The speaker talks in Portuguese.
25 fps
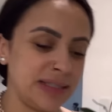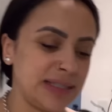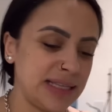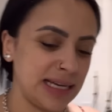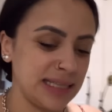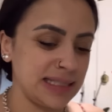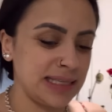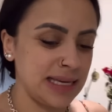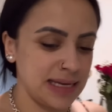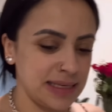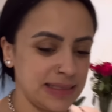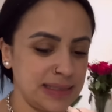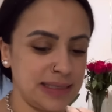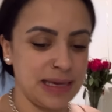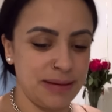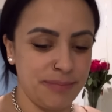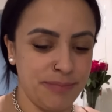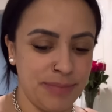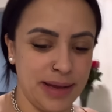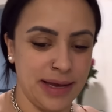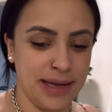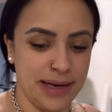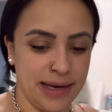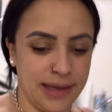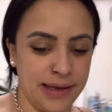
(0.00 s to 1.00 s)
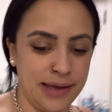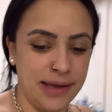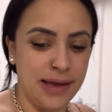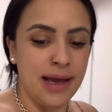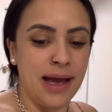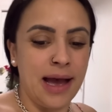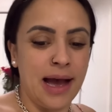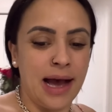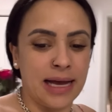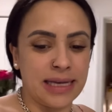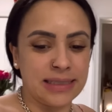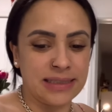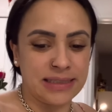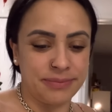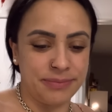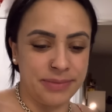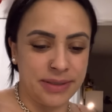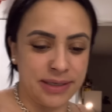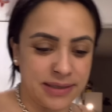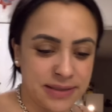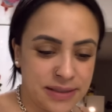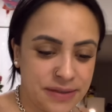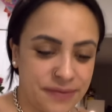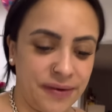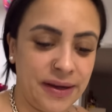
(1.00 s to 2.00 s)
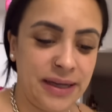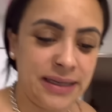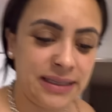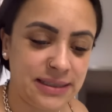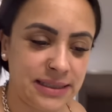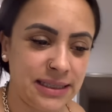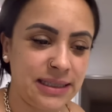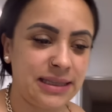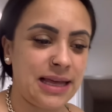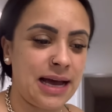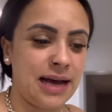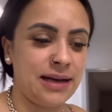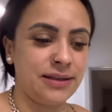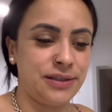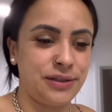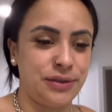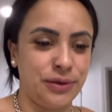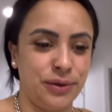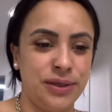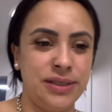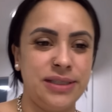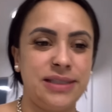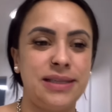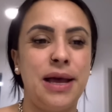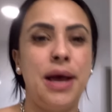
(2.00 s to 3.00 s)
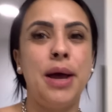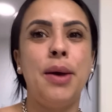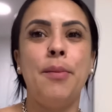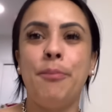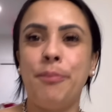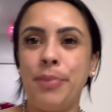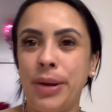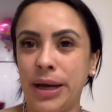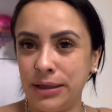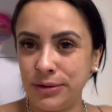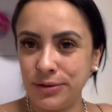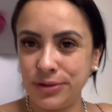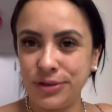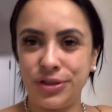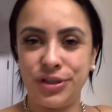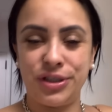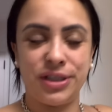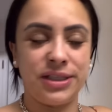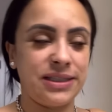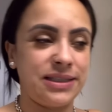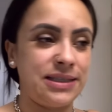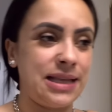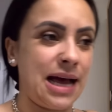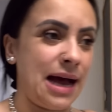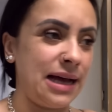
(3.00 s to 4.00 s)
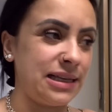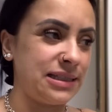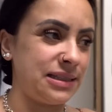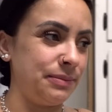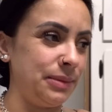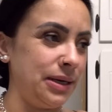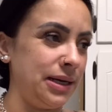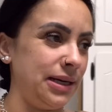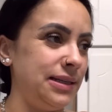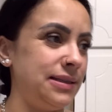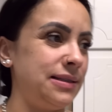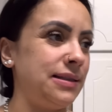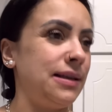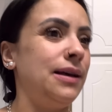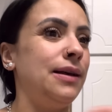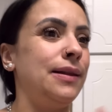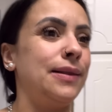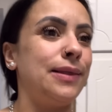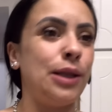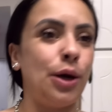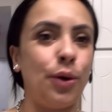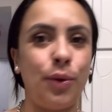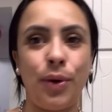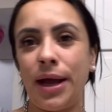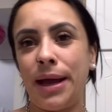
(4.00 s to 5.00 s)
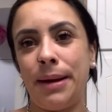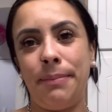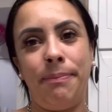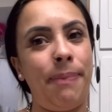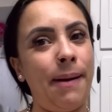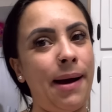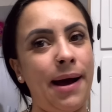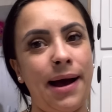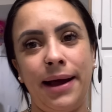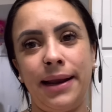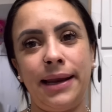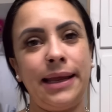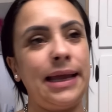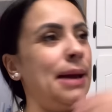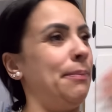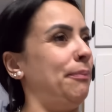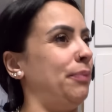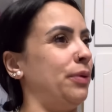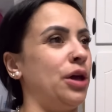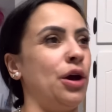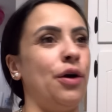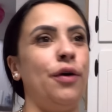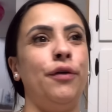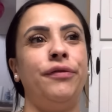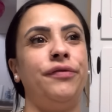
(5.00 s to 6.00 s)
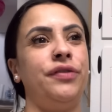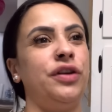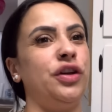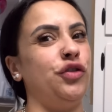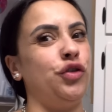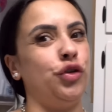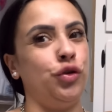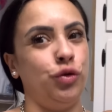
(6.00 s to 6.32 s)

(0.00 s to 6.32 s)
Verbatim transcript: vocês receberem as minhas felicitações pelos dias das mães, não reparem, é porque o vídeo